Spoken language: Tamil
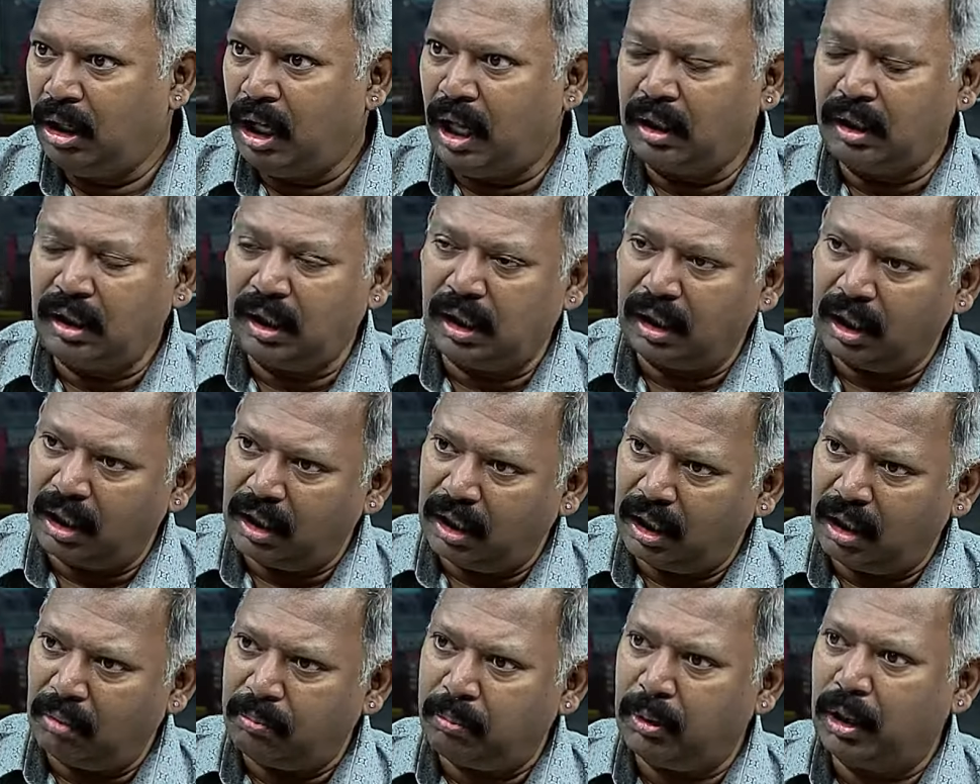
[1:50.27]
அந்த
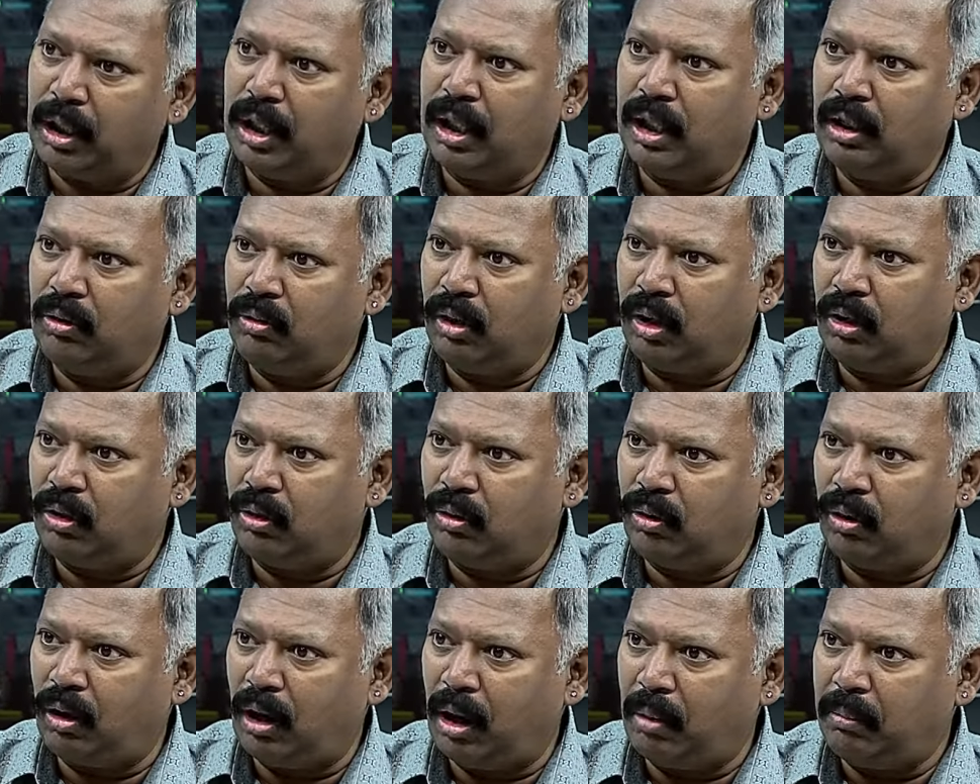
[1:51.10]
கண்ட்ரியில் போய் இது
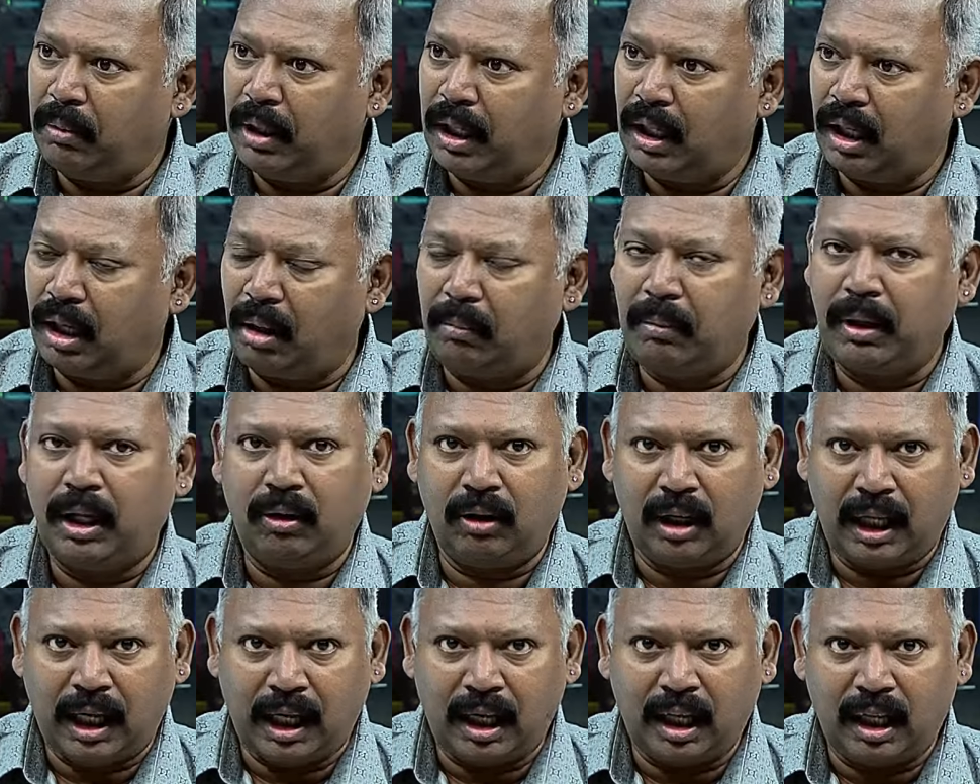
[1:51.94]
இருக்கணும் அப்படின்ற மாதிரி
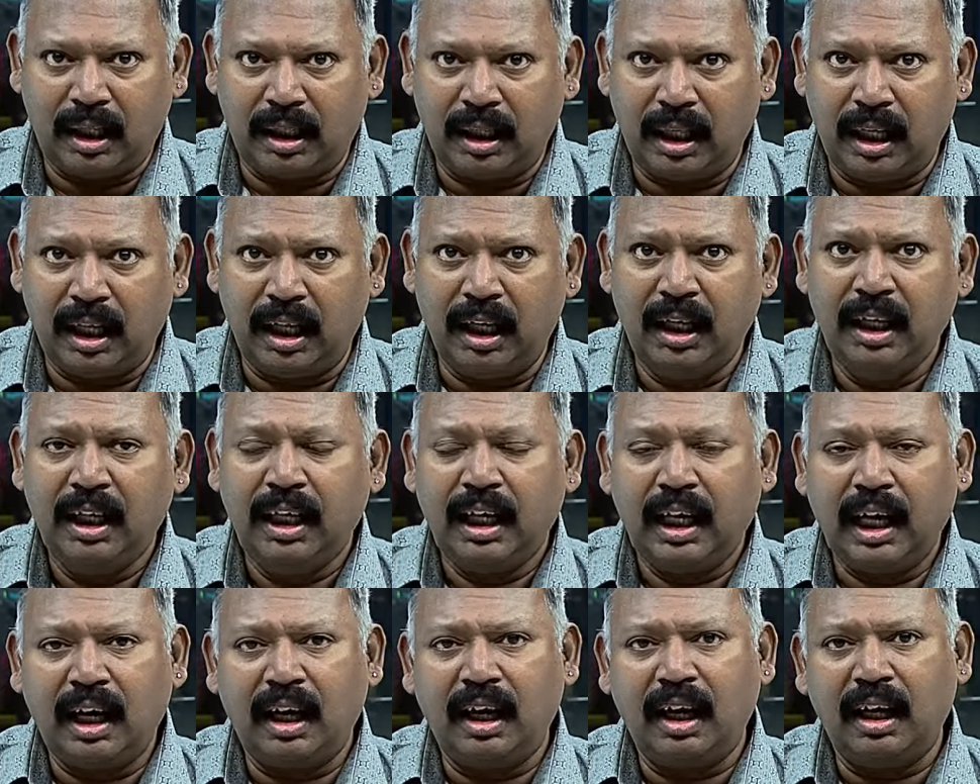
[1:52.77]
ஒரு எண்ணத்தை
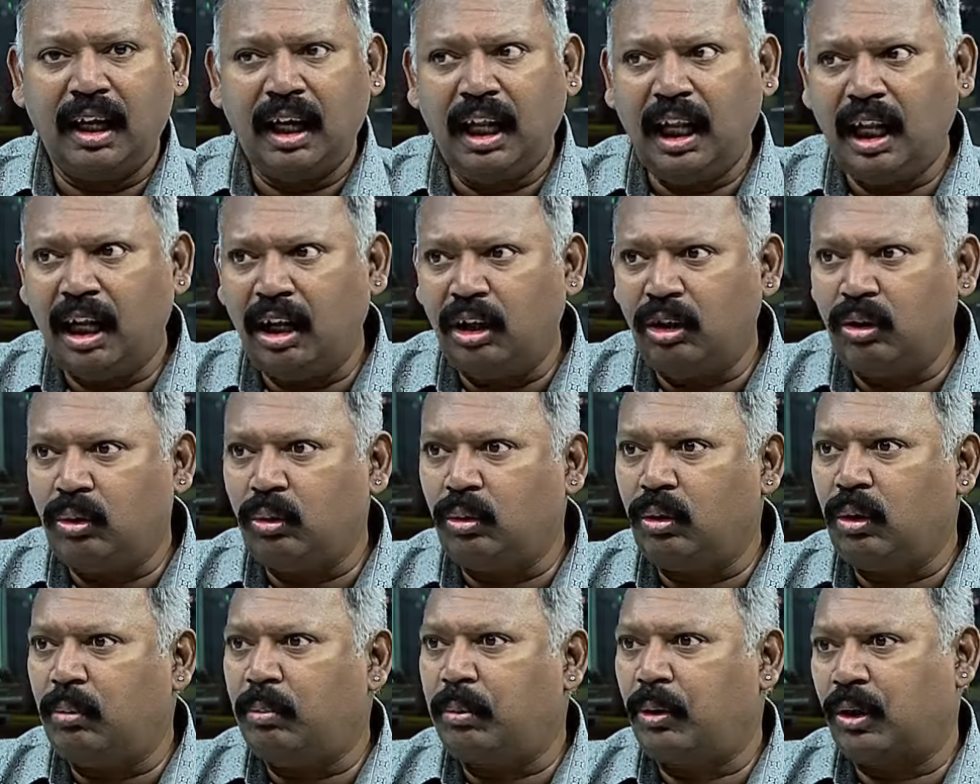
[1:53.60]
ஏன்னா நீங்களும்
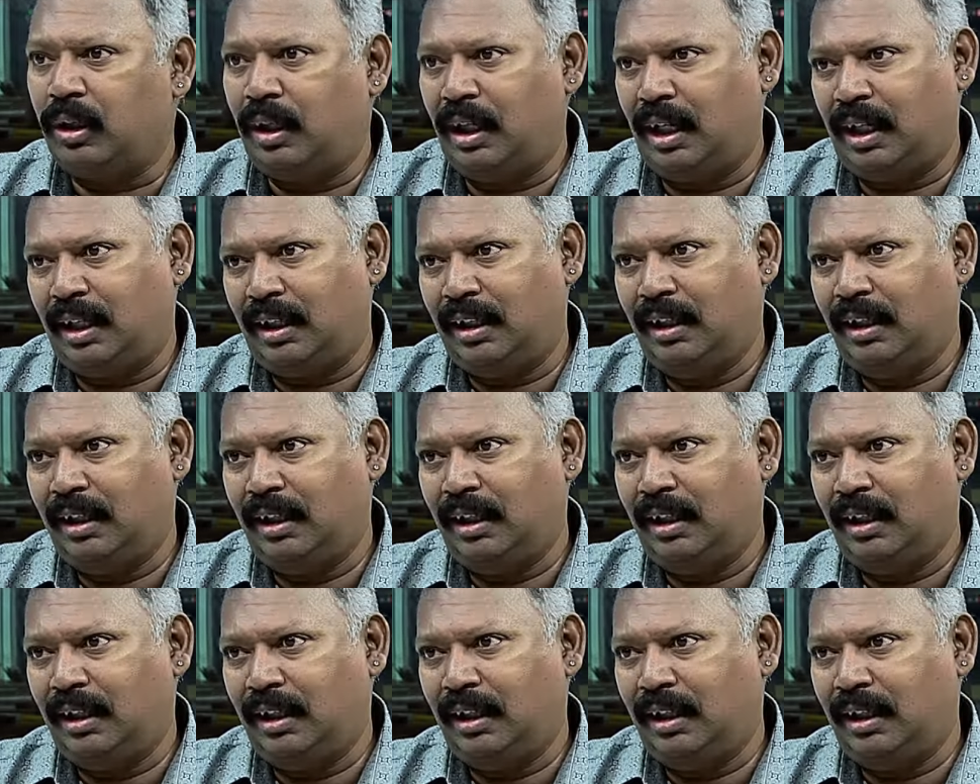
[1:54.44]
தூங்க போகிறதில்ல